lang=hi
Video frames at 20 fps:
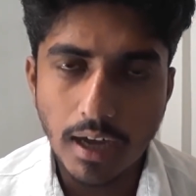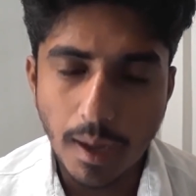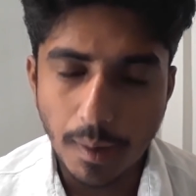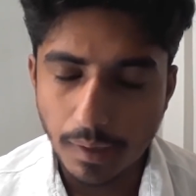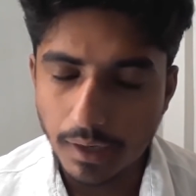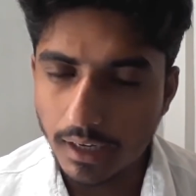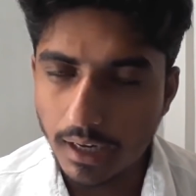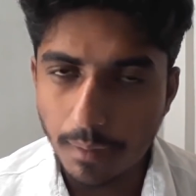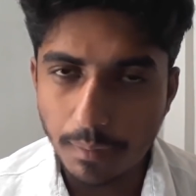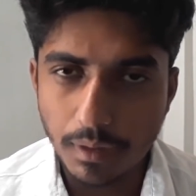
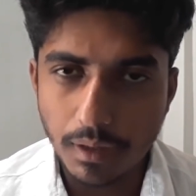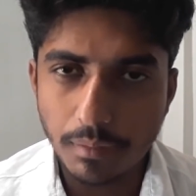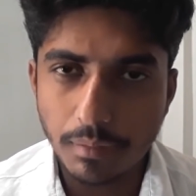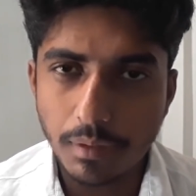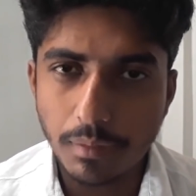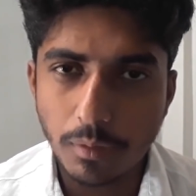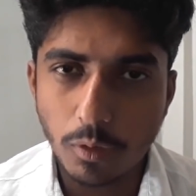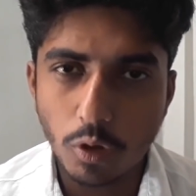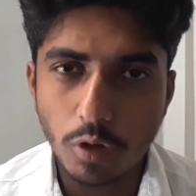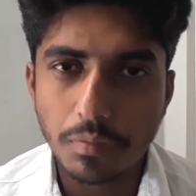अगर आपके मन
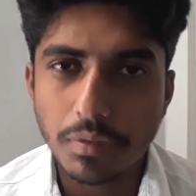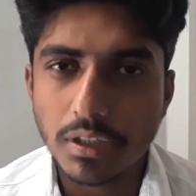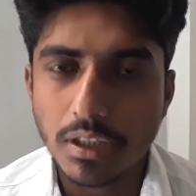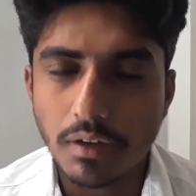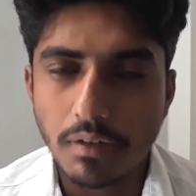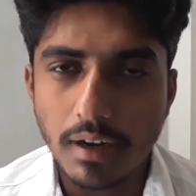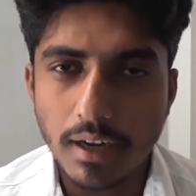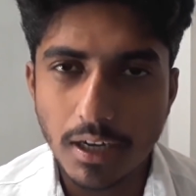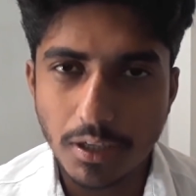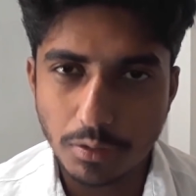में कोई भी
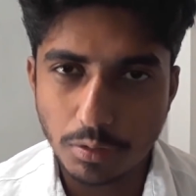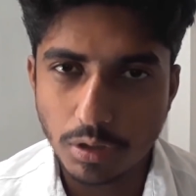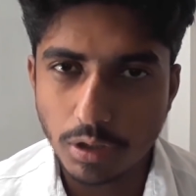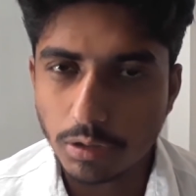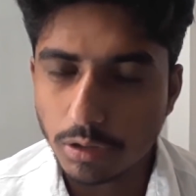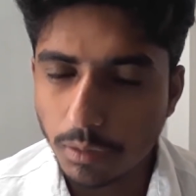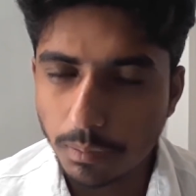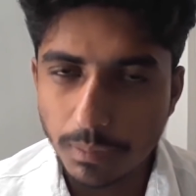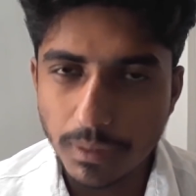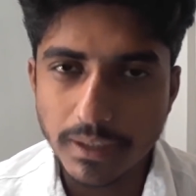सवाल या सुझाव हो
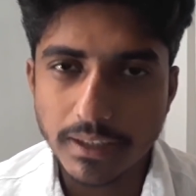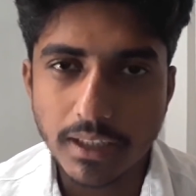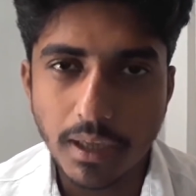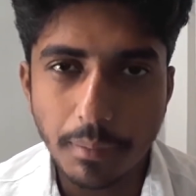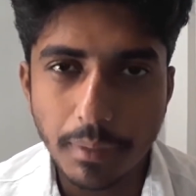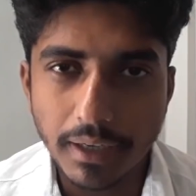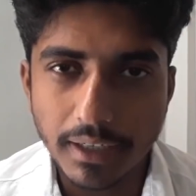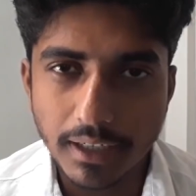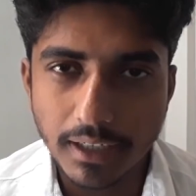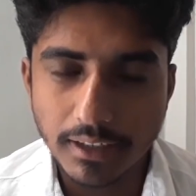तो प्लीज़
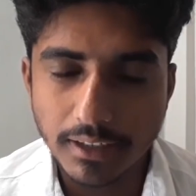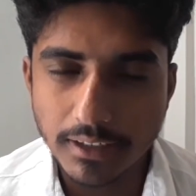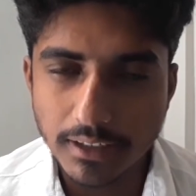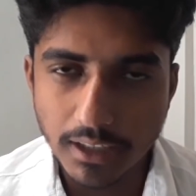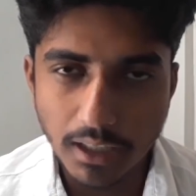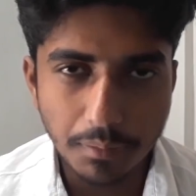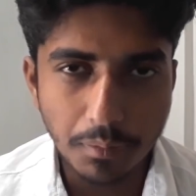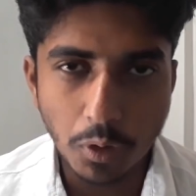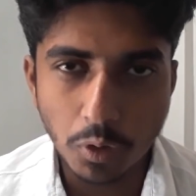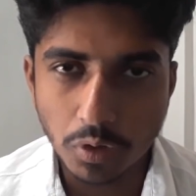कमेंट कर
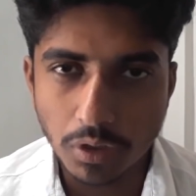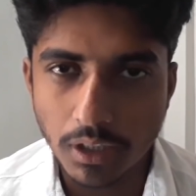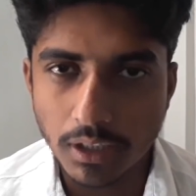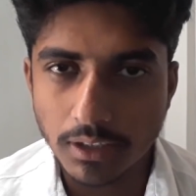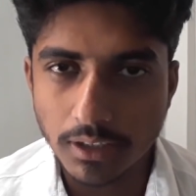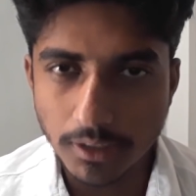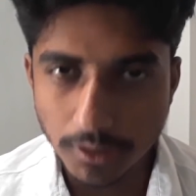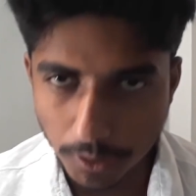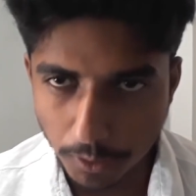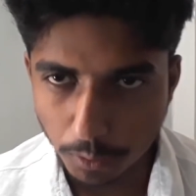दीजिएगा मैं उसका
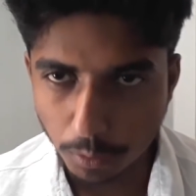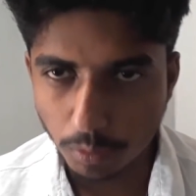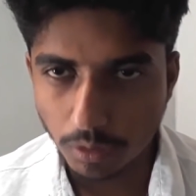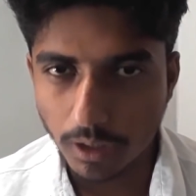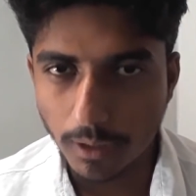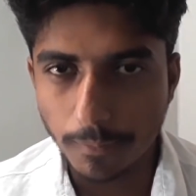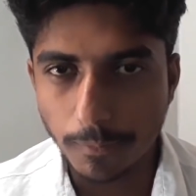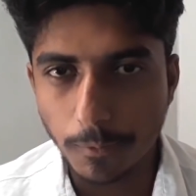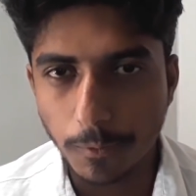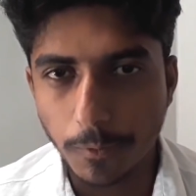आंसर जरूर दूंगा
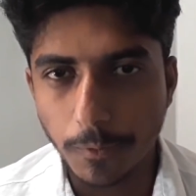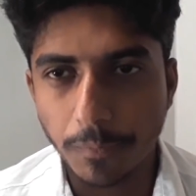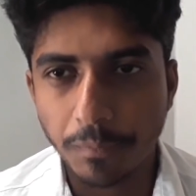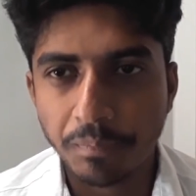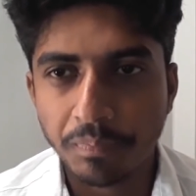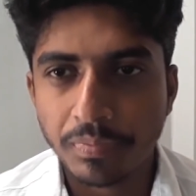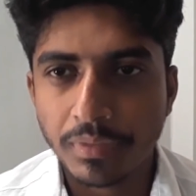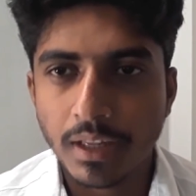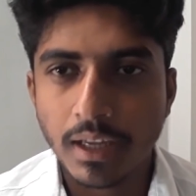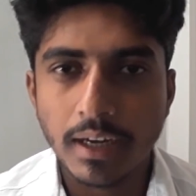आप लोगों को
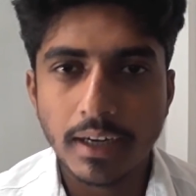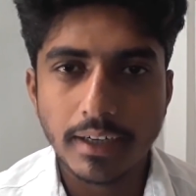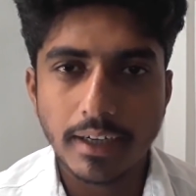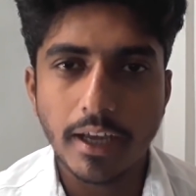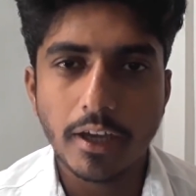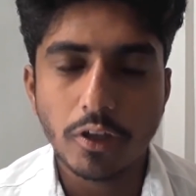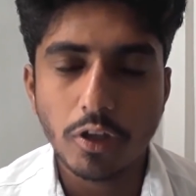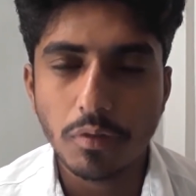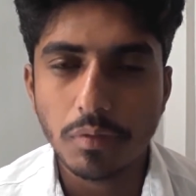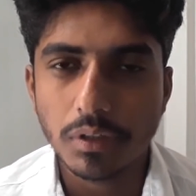
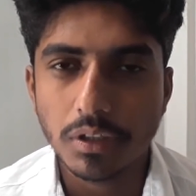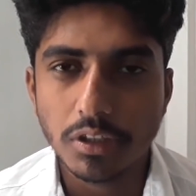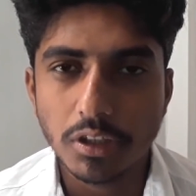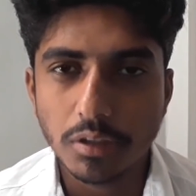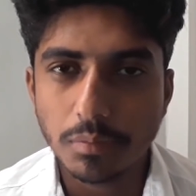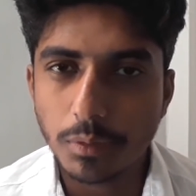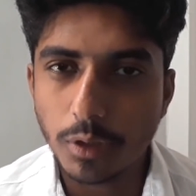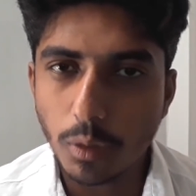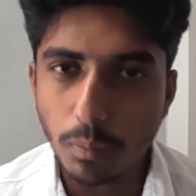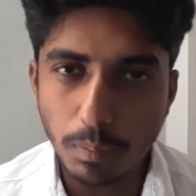थैंक यू फॉर दिस
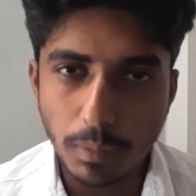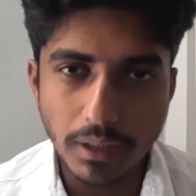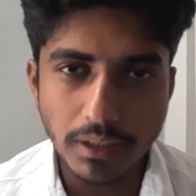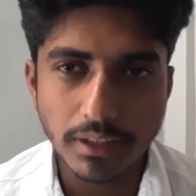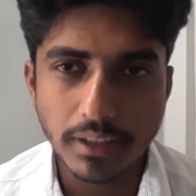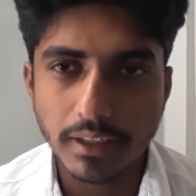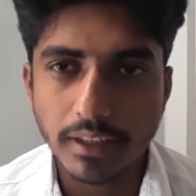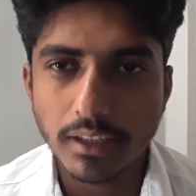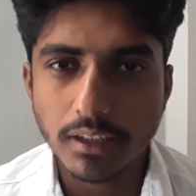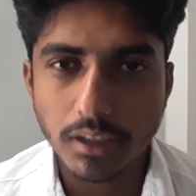वीडियो प्लीज़
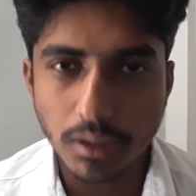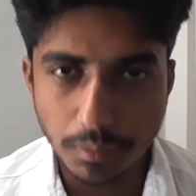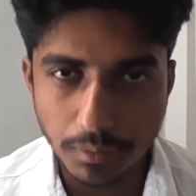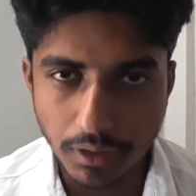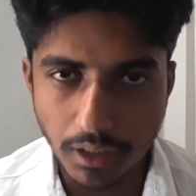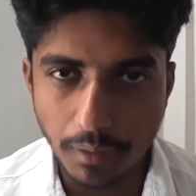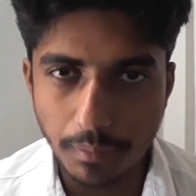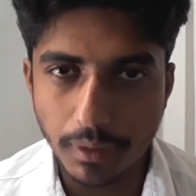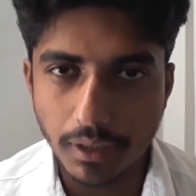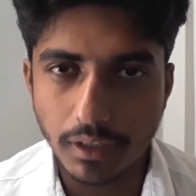हिट द
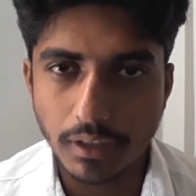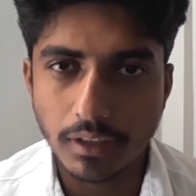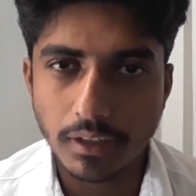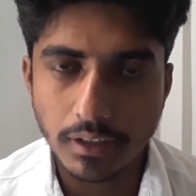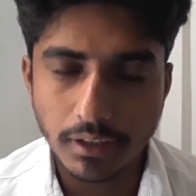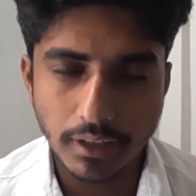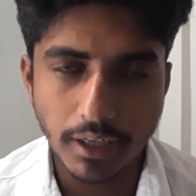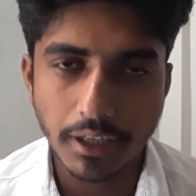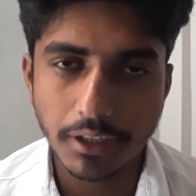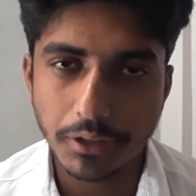सब्सक्राइब बटन
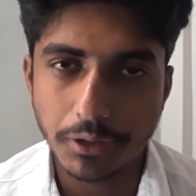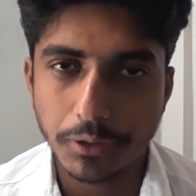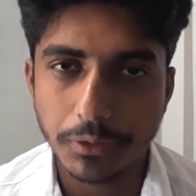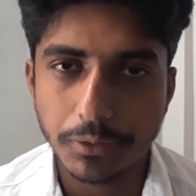थैंक